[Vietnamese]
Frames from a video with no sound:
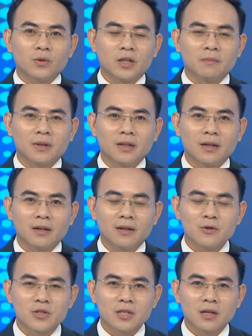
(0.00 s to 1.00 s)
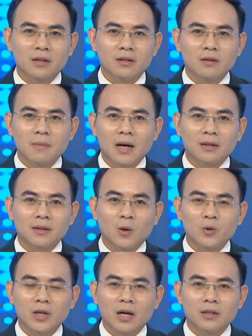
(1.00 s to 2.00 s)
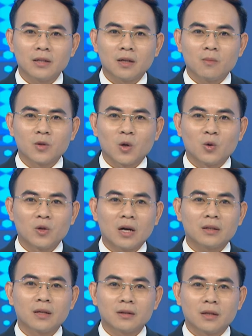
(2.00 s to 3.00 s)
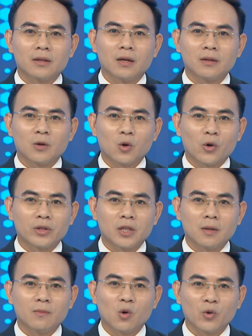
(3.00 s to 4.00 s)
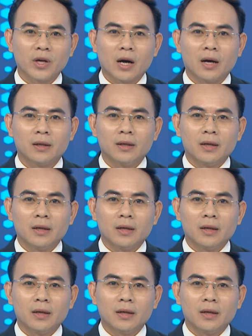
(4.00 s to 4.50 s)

Thú vị, mới đây New Zealand vừa bắn đấu giá chiếc lông vũ đắt nhất thế giới của loài chim Huia,